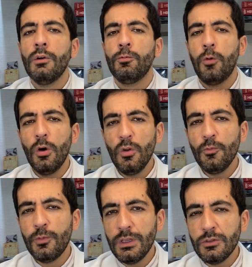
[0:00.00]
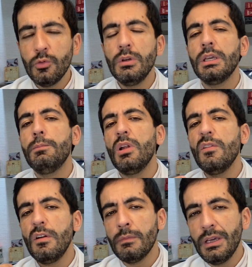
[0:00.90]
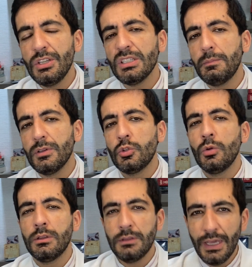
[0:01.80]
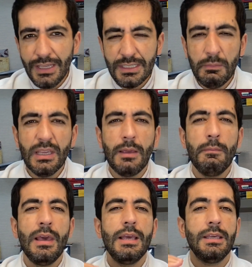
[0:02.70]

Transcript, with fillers: foram visto que provavelmente essa pessoa tem esse MICB